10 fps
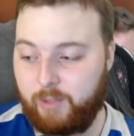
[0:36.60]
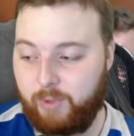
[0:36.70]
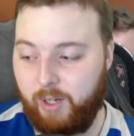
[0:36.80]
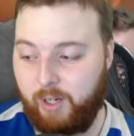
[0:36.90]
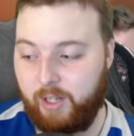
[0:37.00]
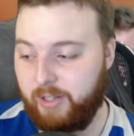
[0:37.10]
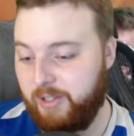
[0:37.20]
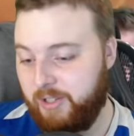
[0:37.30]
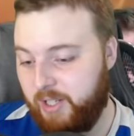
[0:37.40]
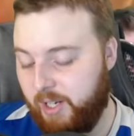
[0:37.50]
были и
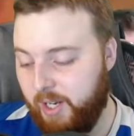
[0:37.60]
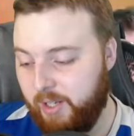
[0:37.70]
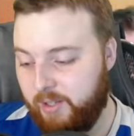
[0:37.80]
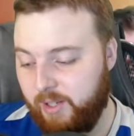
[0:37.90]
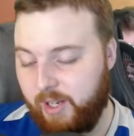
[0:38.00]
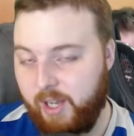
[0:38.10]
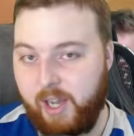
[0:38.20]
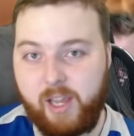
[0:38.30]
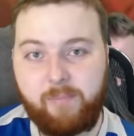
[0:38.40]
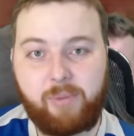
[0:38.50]
интересные,
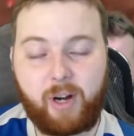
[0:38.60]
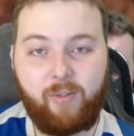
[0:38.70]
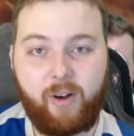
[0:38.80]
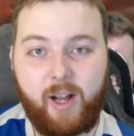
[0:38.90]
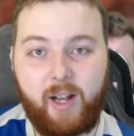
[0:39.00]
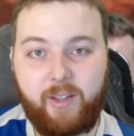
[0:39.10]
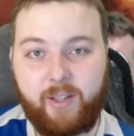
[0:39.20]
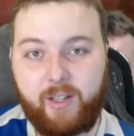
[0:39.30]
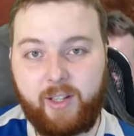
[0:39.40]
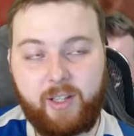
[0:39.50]
и
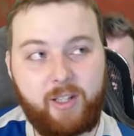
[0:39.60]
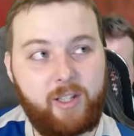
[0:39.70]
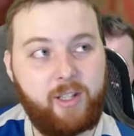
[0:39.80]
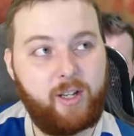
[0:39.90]
провальные, и